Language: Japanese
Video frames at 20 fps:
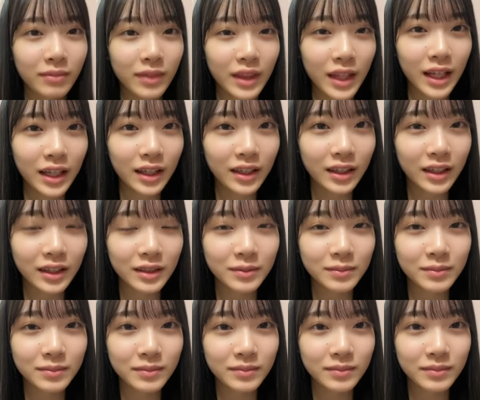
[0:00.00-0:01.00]
なんか
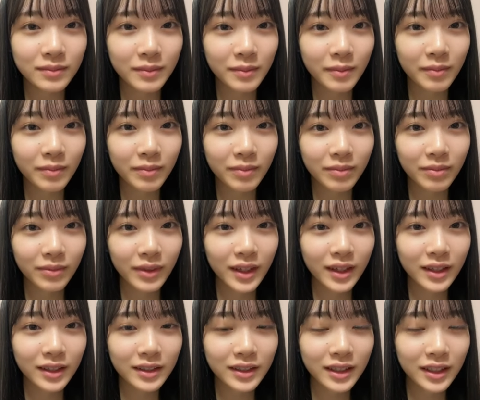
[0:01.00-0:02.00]

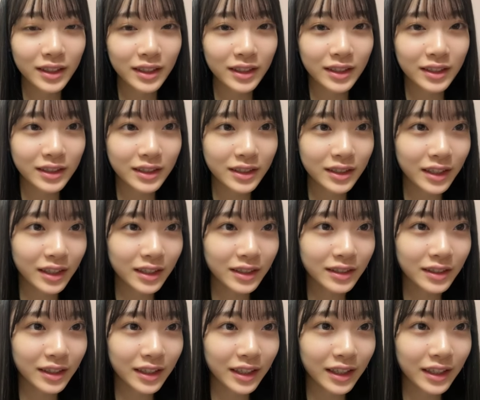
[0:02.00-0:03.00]
さっき2時間
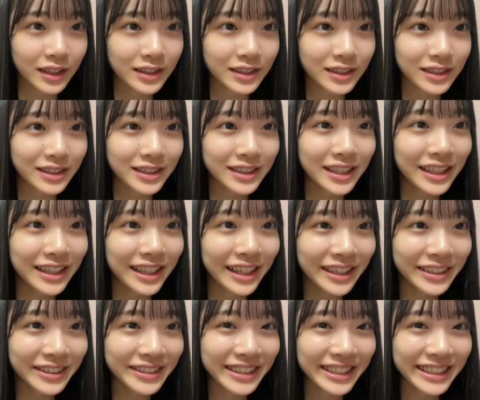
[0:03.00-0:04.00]
くらい配信して
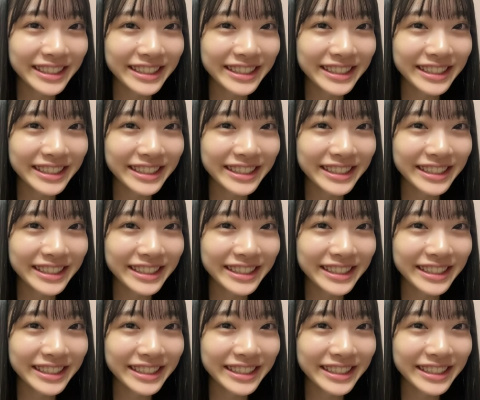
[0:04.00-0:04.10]
たよ